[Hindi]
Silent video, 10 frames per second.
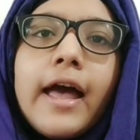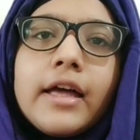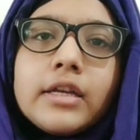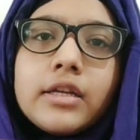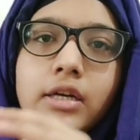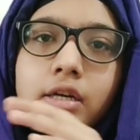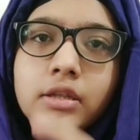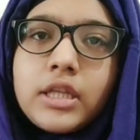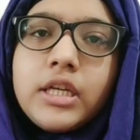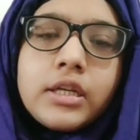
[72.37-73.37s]
एंड
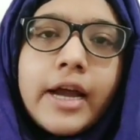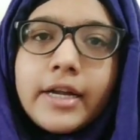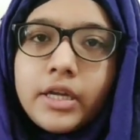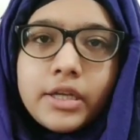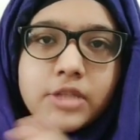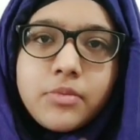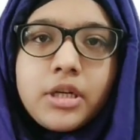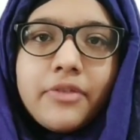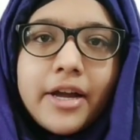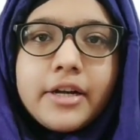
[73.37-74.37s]
तीन कैटेगरीज में
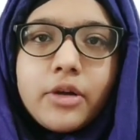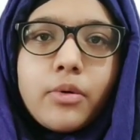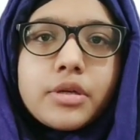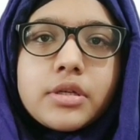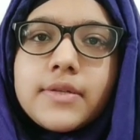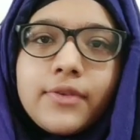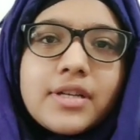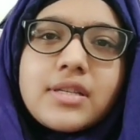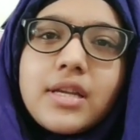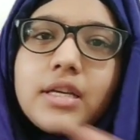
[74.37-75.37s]
डिवाइडेड है क्वेश्चन
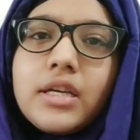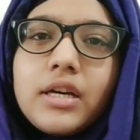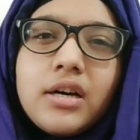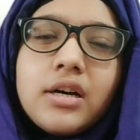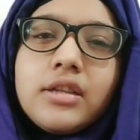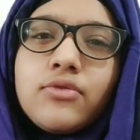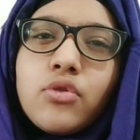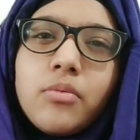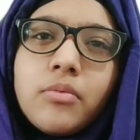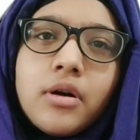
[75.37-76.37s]
फर्स्ट है कि uh,
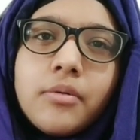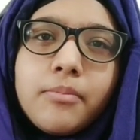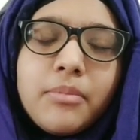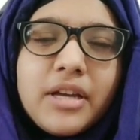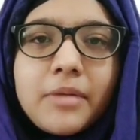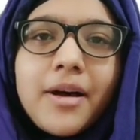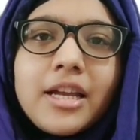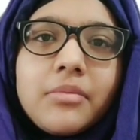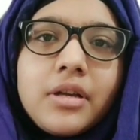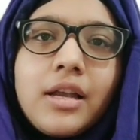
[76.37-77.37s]
जो uh, मेरे
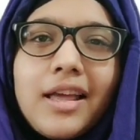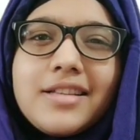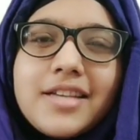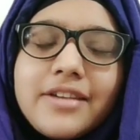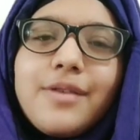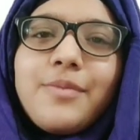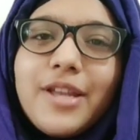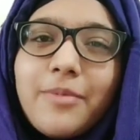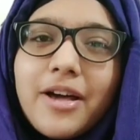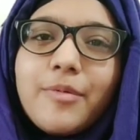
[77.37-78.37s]
बारे में लाइक like जनरल
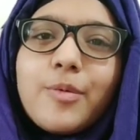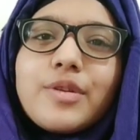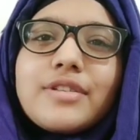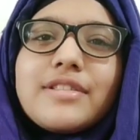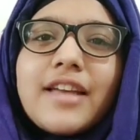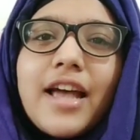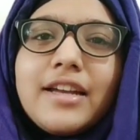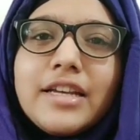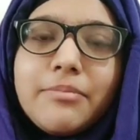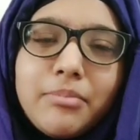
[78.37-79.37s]
मेरे बारे में क्वेश्चन
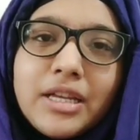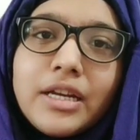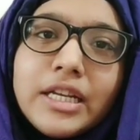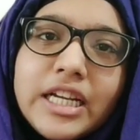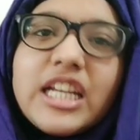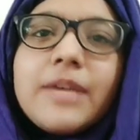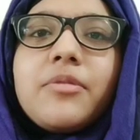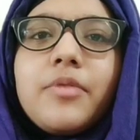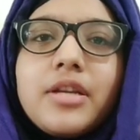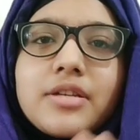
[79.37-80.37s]
एंड मेरे नीट के
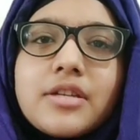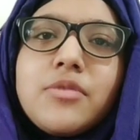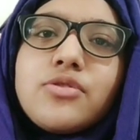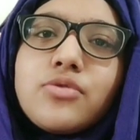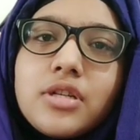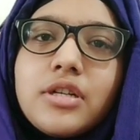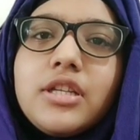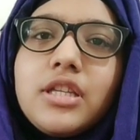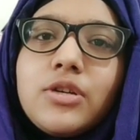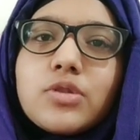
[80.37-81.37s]
प्रिपरेशन में जो
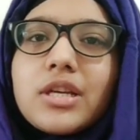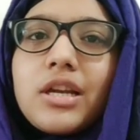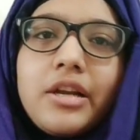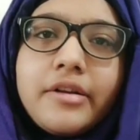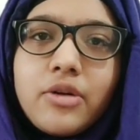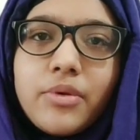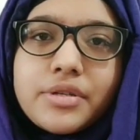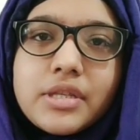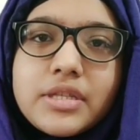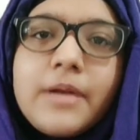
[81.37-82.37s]
जर्नी थी उससे रिलेटेड
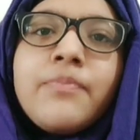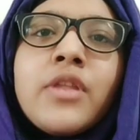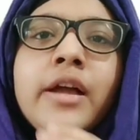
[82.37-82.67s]
क्वेश्चन है